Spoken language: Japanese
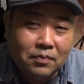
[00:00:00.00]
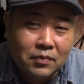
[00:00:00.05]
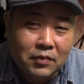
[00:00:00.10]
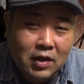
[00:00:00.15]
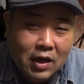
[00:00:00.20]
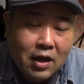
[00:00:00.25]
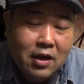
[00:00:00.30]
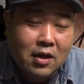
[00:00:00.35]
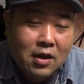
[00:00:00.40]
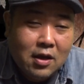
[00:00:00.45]

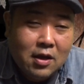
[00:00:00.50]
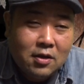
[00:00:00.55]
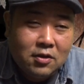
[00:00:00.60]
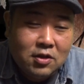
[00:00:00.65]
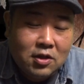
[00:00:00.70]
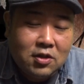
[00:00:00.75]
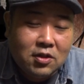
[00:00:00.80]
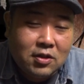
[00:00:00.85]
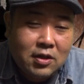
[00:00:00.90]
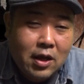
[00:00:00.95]
で、
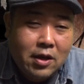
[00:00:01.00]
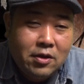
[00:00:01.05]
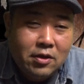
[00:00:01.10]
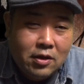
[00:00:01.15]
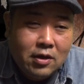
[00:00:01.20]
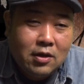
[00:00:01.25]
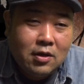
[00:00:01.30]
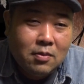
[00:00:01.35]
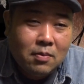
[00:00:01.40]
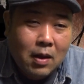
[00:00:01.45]
実際
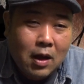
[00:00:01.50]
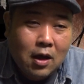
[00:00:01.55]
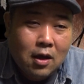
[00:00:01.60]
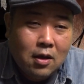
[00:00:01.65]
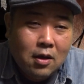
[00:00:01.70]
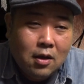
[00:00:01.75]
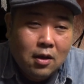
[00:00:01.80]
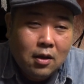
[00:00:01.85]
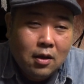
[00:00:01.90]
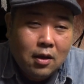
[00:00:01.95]
にま
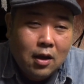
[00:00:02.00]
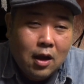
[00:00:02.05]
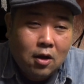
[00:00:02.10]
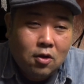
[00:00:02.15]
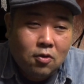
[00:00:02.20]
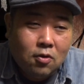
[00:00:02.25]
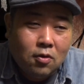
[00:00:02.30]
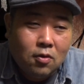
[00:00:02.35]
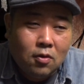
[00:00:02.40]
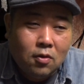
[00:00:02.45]
ああ
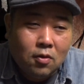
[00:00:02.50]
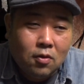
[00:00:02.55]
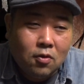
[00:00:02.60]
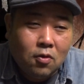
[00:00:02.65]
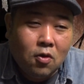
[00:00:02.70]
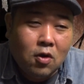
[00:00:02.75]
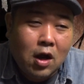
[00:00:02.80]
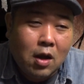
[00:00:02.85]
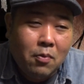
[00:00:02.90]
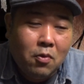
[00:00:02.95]
の
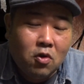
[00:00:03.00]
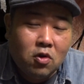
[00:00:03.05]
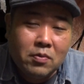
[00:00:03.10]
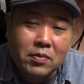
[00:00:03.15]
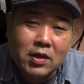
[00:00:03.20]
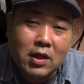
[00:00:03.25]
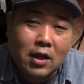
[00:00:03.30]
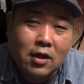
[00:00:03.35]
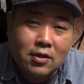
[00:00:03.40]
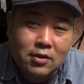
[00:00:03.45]
ローラーボール
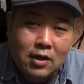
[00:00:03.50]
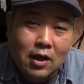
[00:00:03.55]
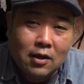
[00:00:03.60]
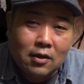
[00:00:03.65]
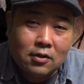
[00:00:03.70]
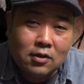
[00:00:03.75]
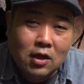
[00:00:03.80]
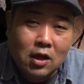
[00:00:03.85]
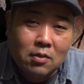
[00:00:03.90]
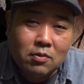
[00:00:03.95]
みたいなさ
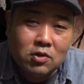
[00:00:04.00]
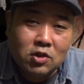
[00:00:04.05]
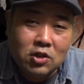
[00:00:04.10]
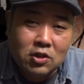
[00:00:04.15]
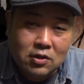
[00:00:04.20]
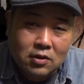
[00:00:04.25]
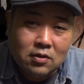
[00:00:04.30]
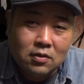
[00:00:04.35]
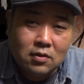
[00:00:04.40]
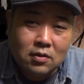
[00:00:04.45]

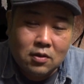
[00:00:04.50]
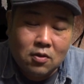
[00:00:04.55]
ゲームシーン、